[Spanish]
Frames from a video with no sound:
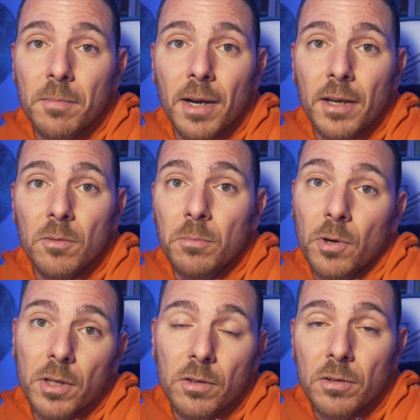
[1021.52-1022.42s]
una imagen un
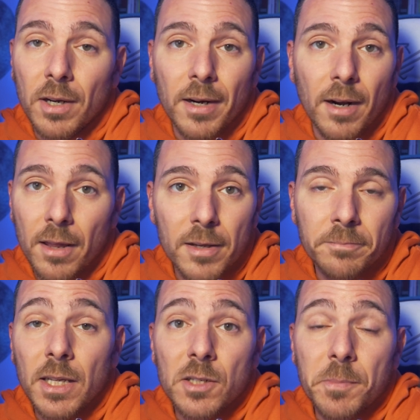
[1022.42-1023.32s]
poquito arreglada.
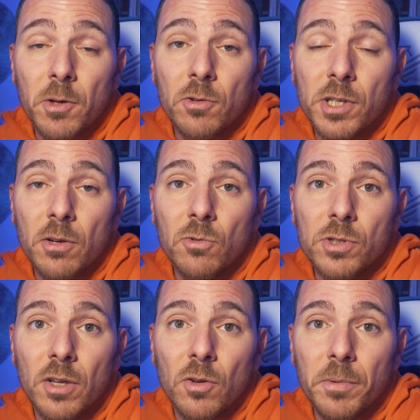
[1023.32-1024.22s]
Y nada, espero que os haya
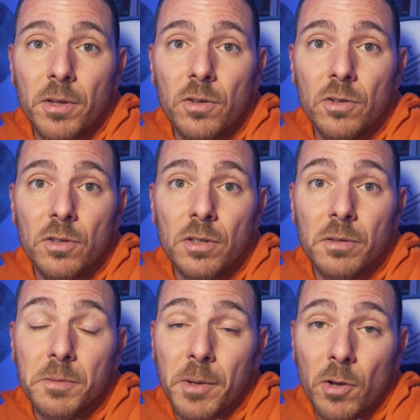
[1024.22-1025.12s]
gustado el vídeo,
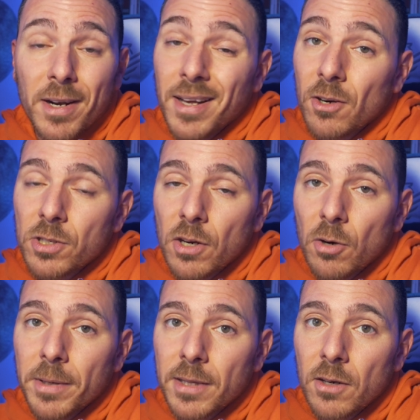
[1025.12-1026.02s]
eh, espero leeros en
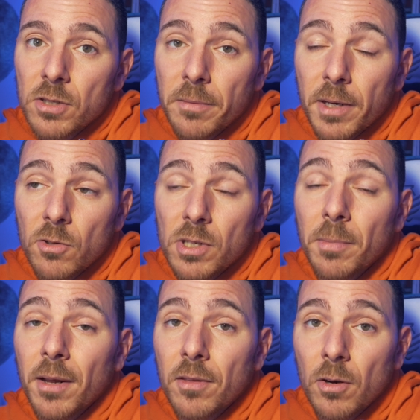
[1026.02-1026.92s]
comentarios a ver qué os ha
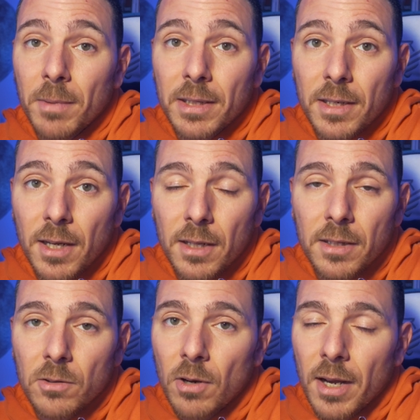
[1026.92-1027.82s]
parecido el material,
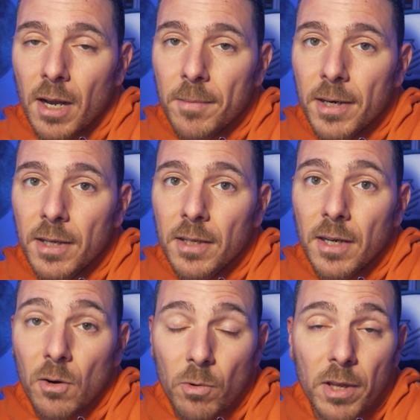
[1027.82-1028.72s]
tanto la cámara,
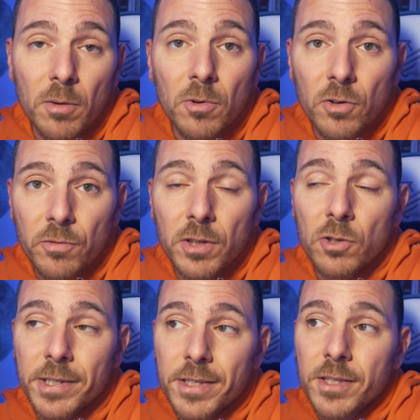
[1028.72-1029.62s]
la rueda como los
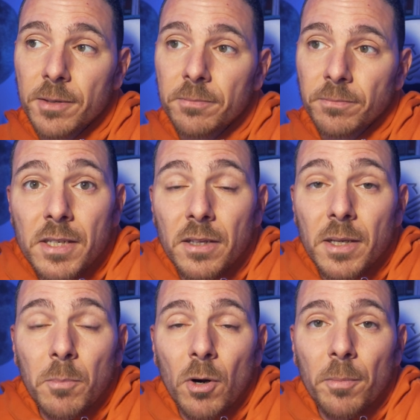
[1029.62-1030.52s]
filtros en sí. Y si el
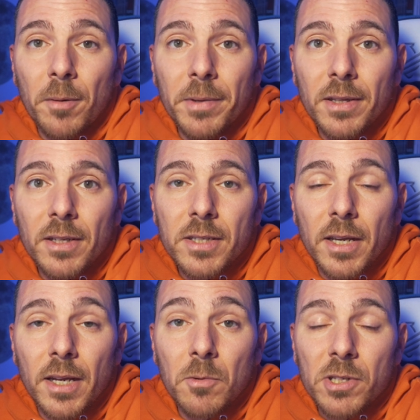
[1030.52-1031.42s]
tiempo lo permite,
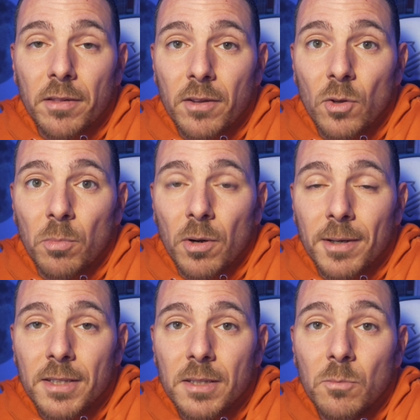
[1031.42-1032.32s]
seguiremos haciendo
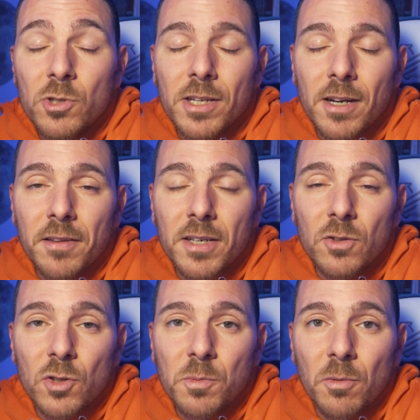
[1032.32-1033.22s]
pruebas. Muchas gracias a
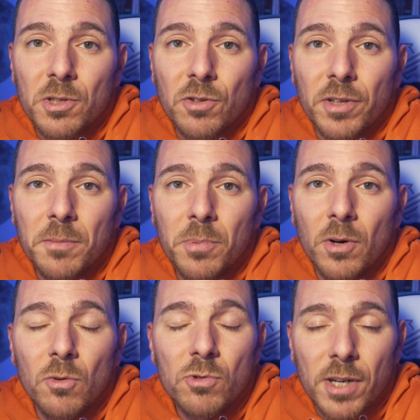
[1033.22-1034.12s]
todos por vuestro
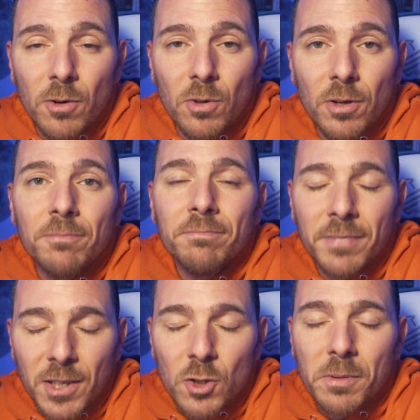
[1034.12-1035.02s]
tiempo, un saludo
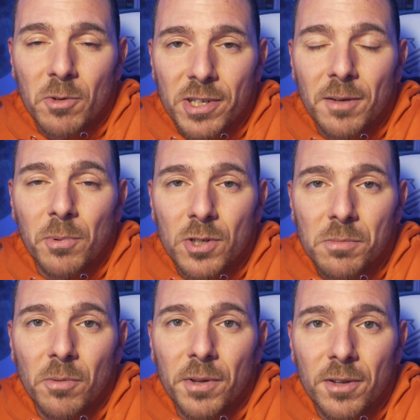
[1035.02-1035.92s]
y nos vemos en el próximo